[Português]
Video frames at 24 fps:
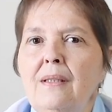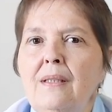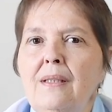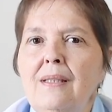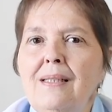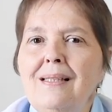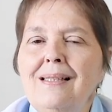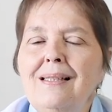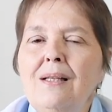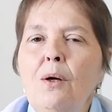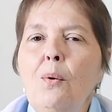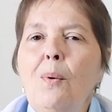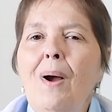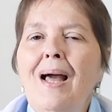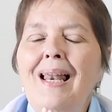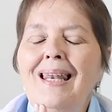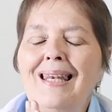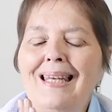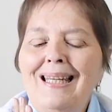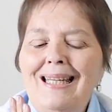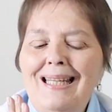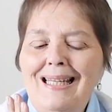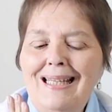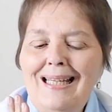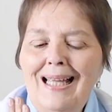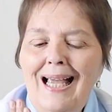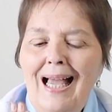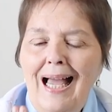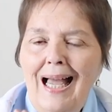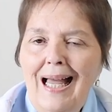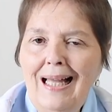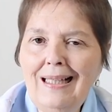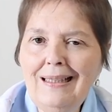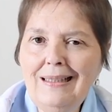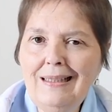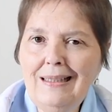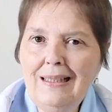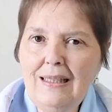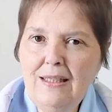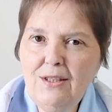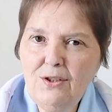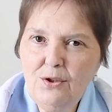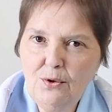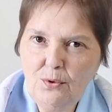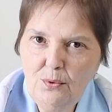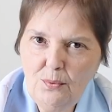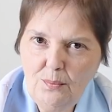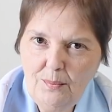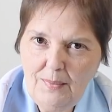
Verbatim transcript: que estão alinhadas no